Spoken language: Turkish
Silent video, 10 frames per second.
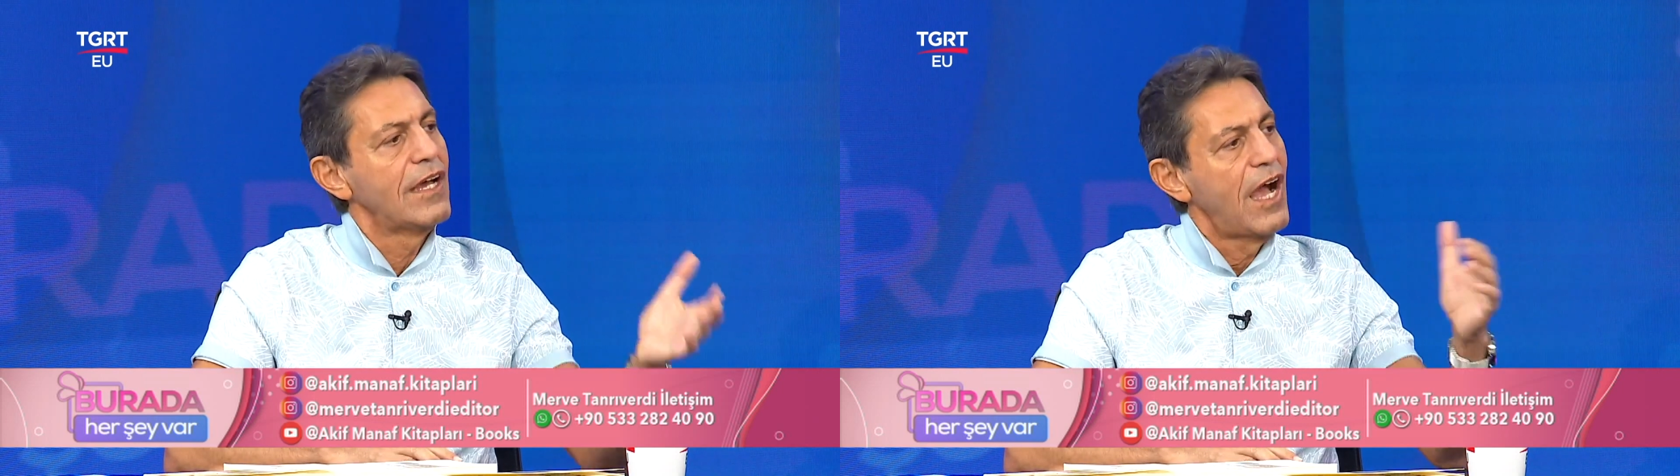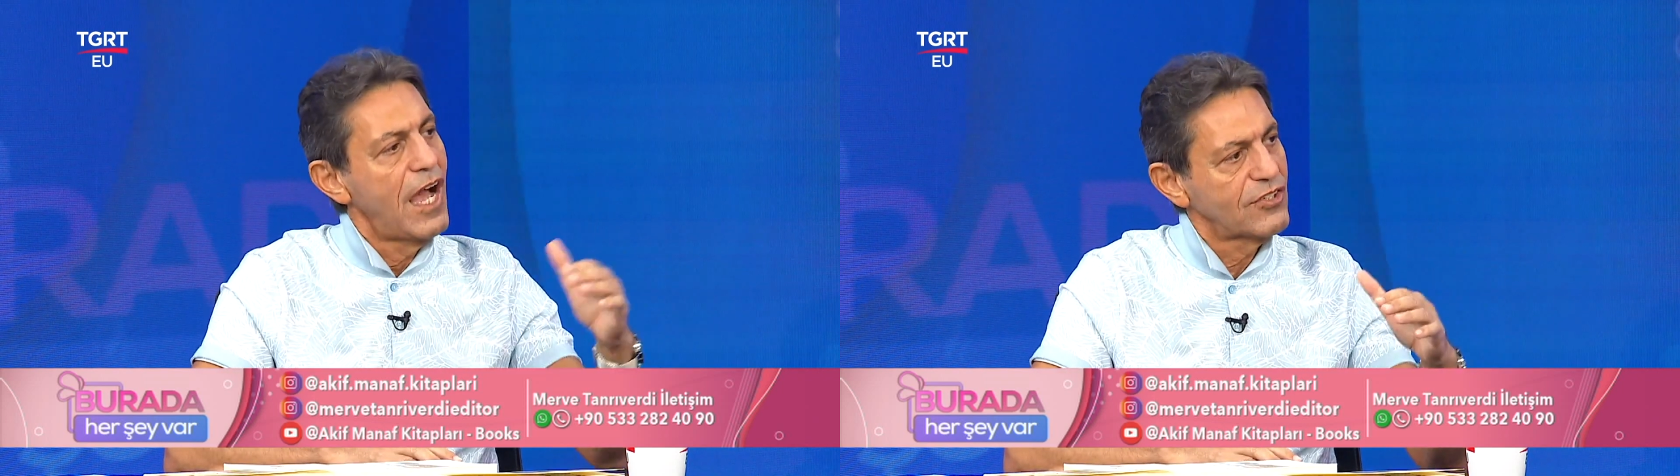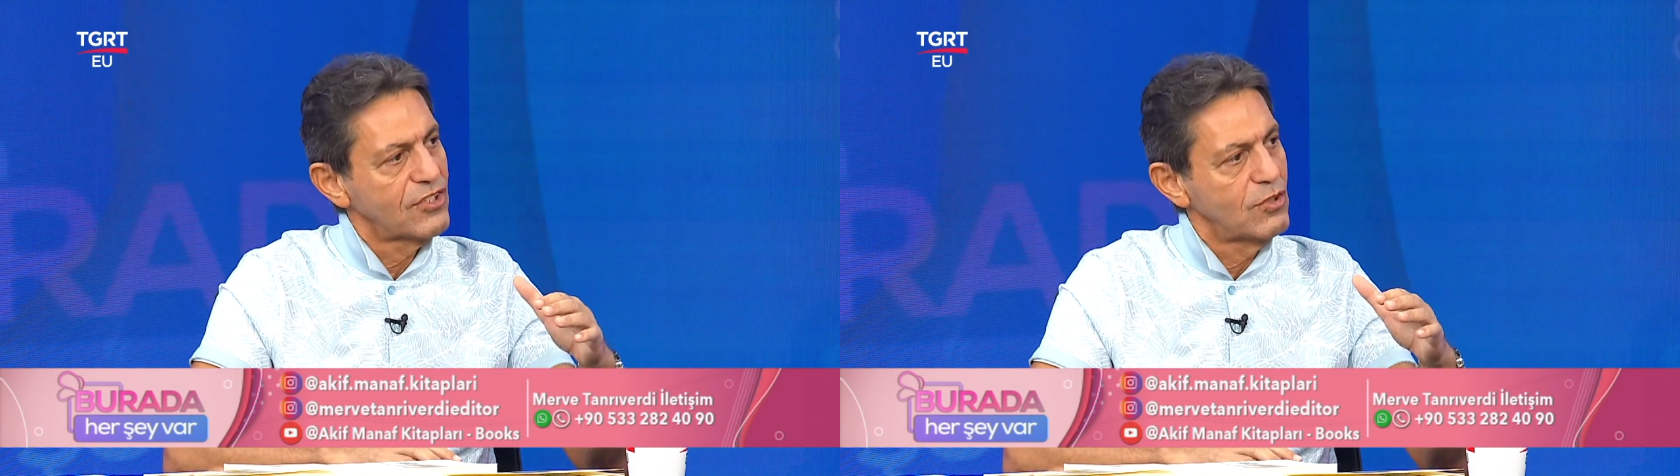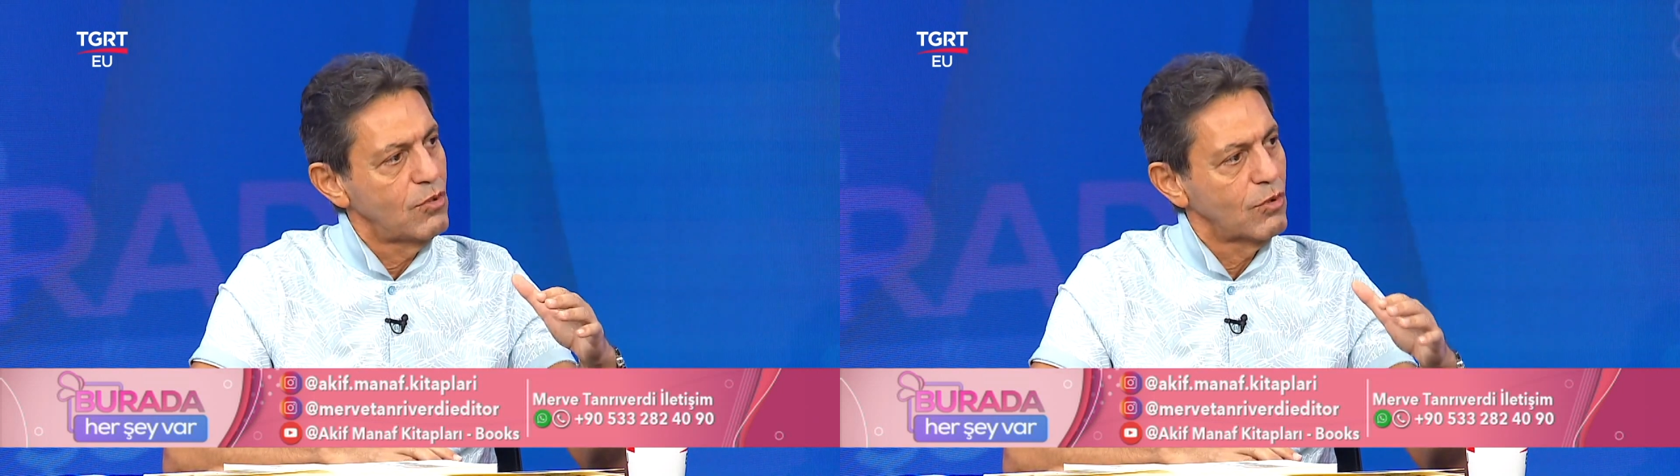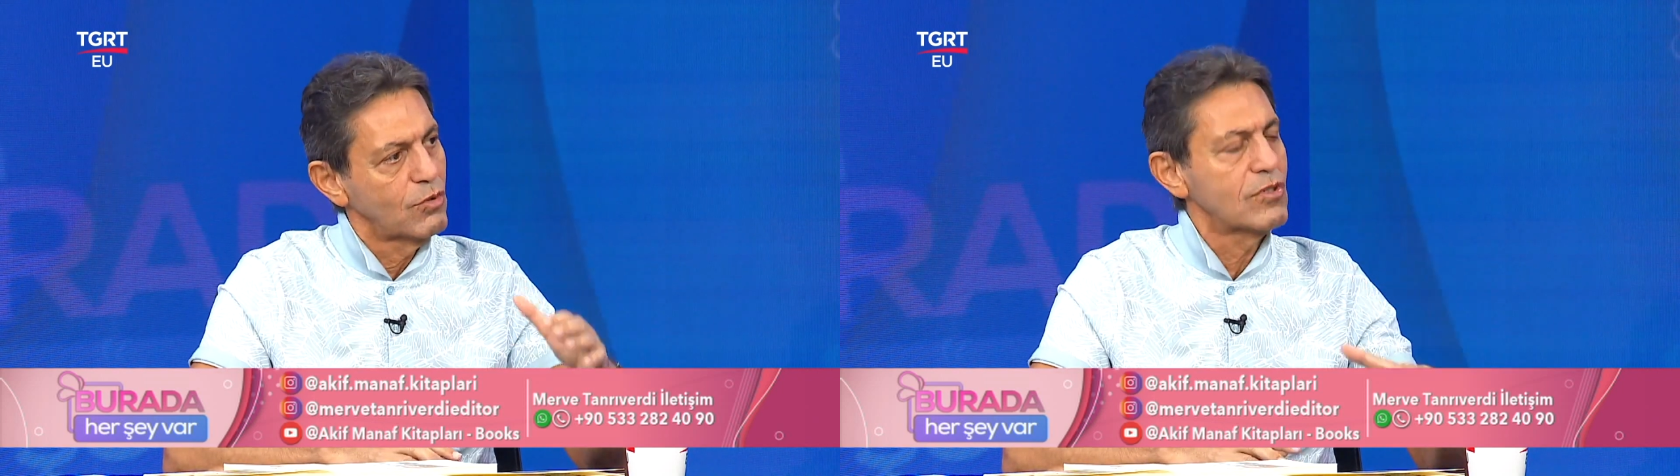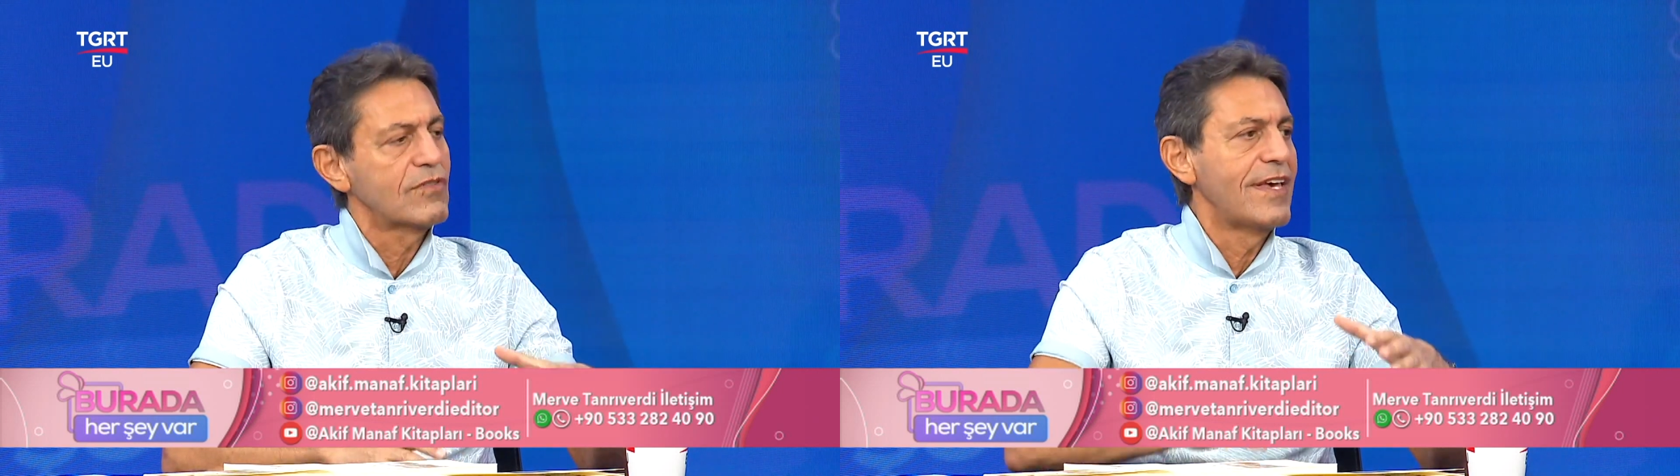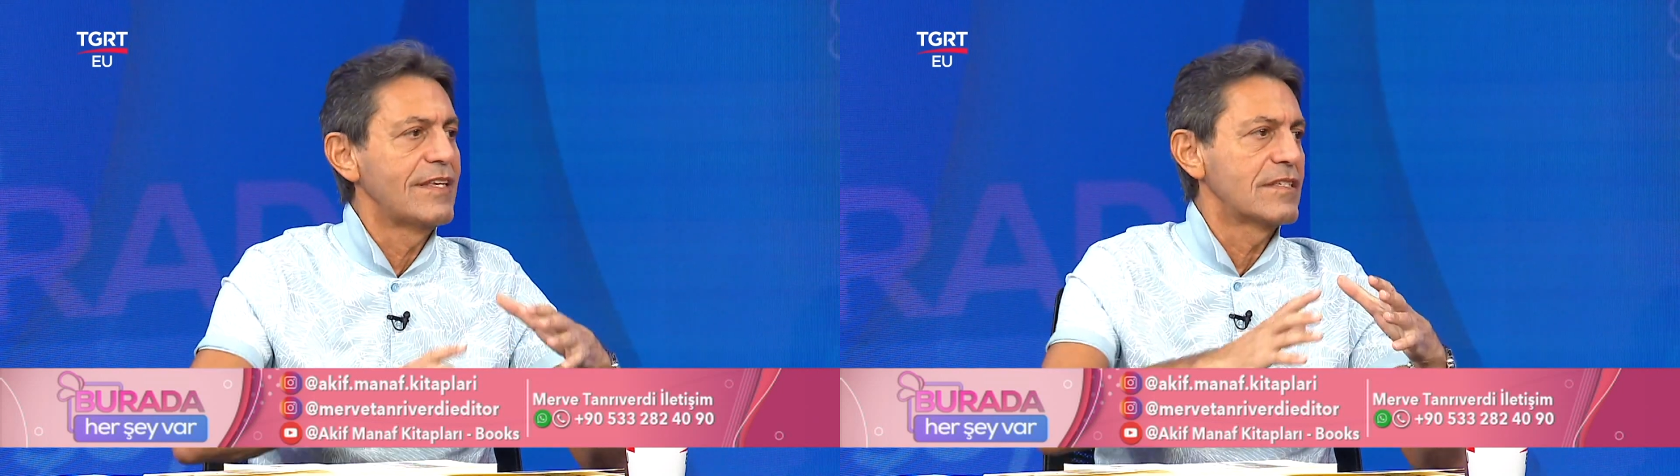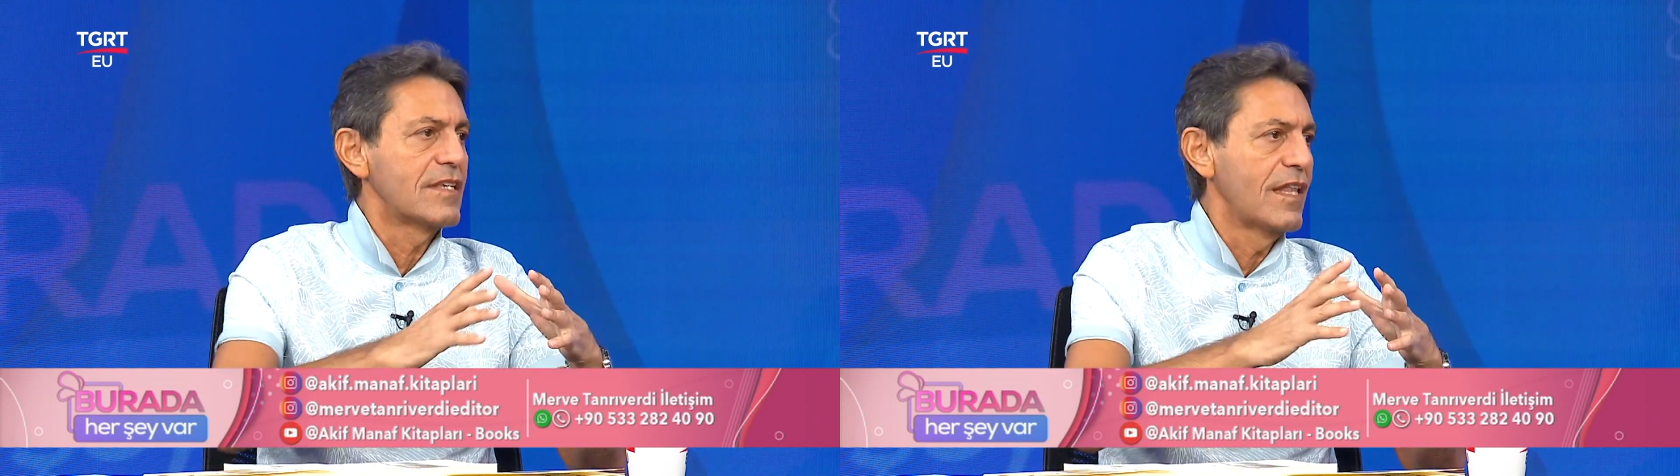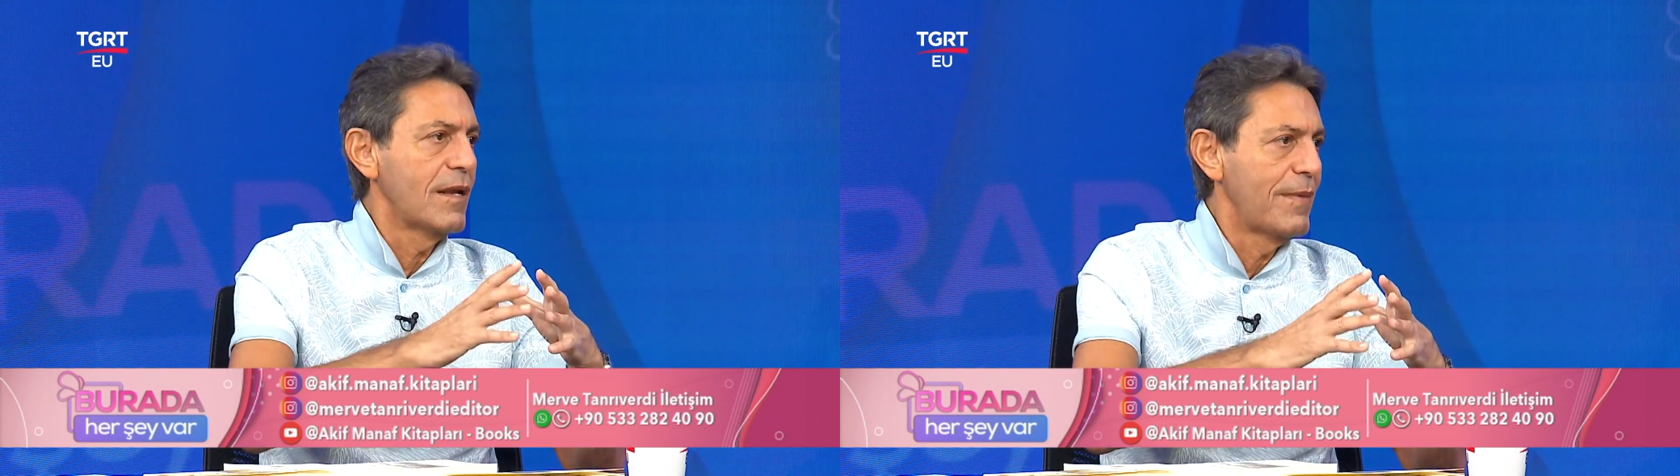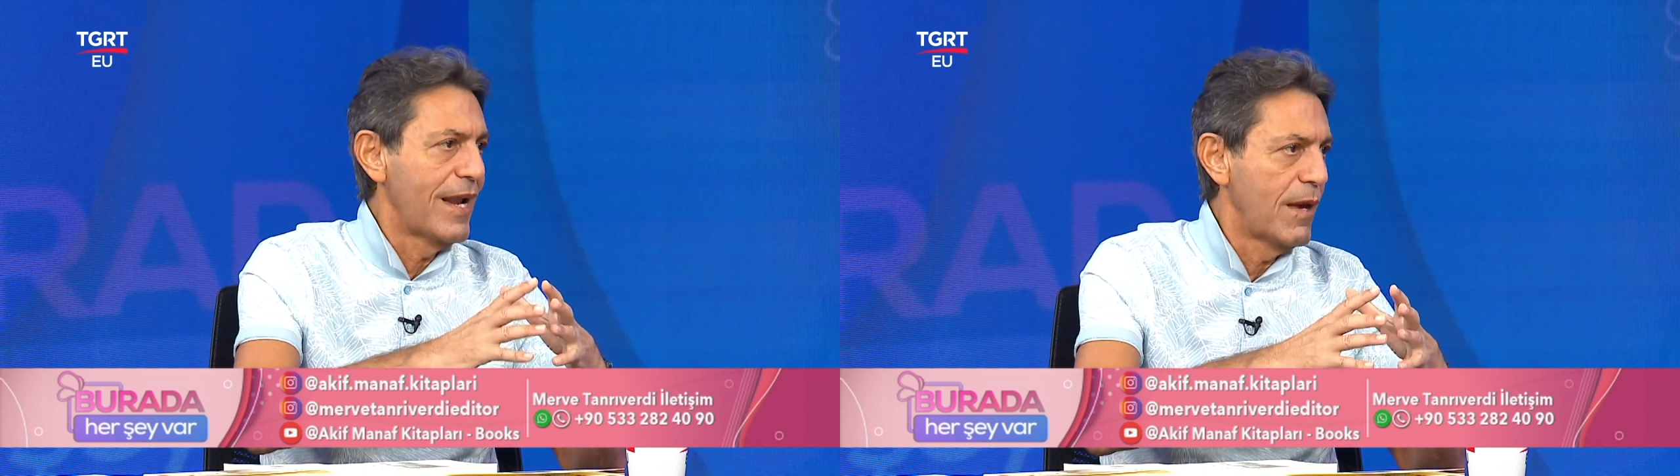aşk diyoruz ve
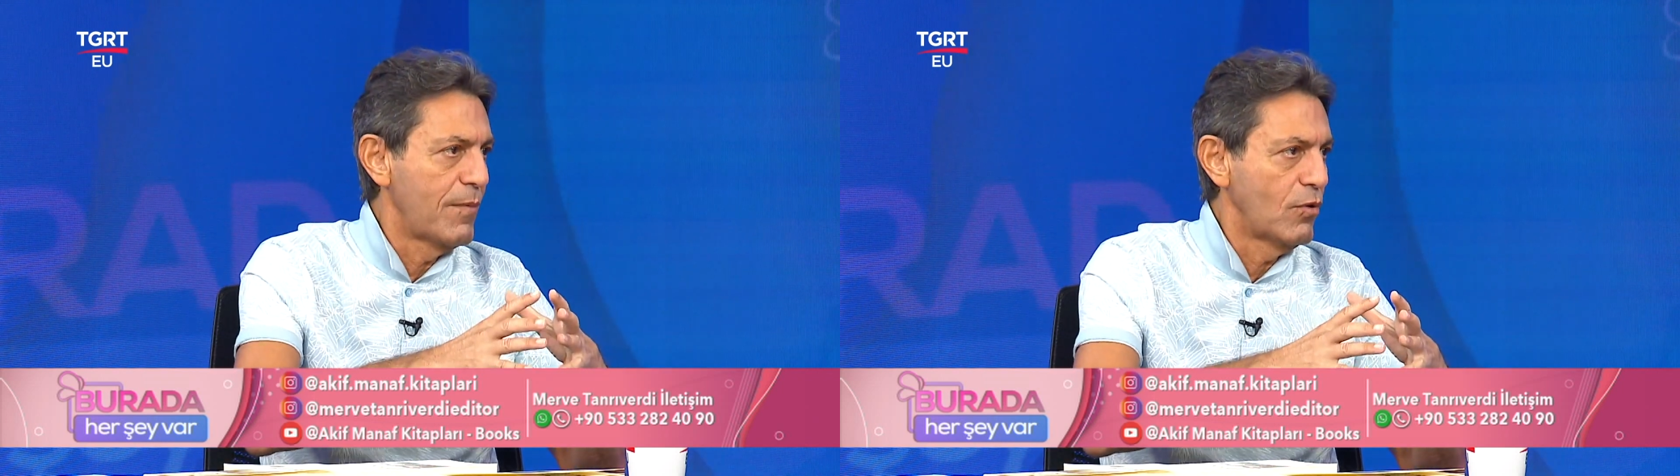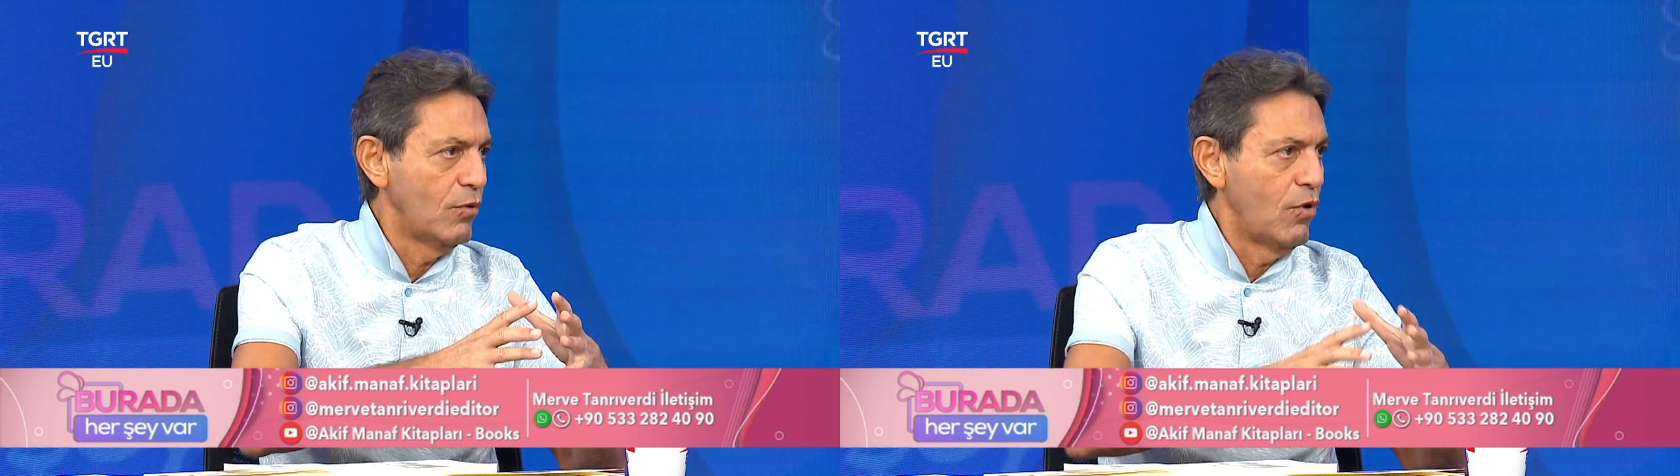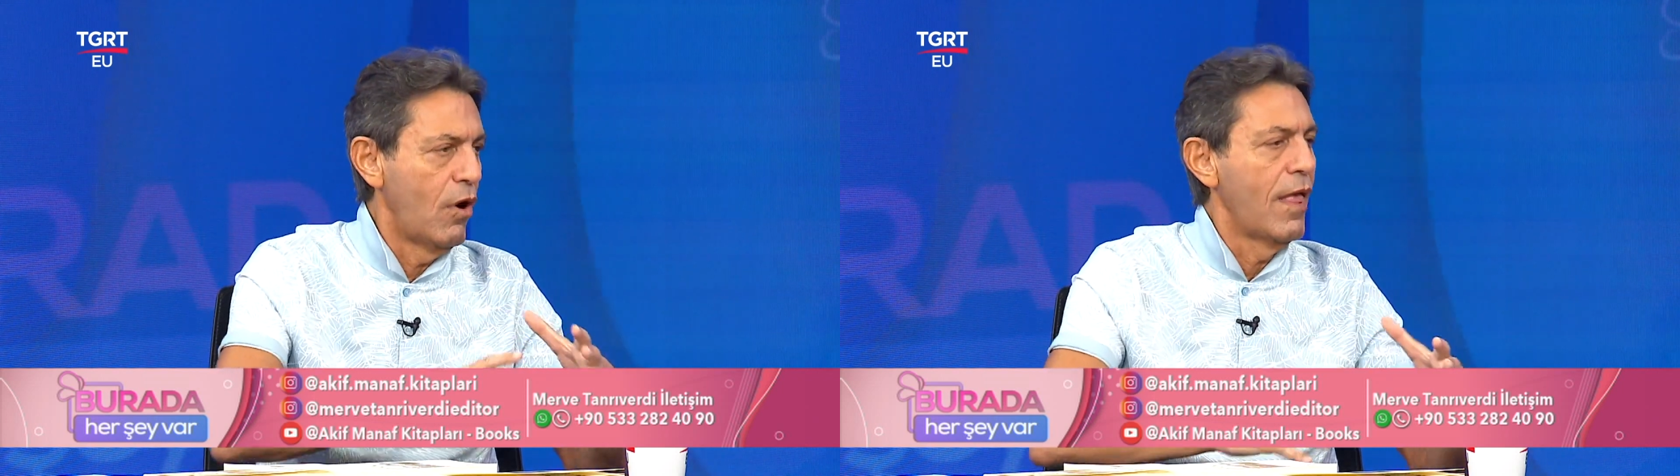insanlar beraber oluyor.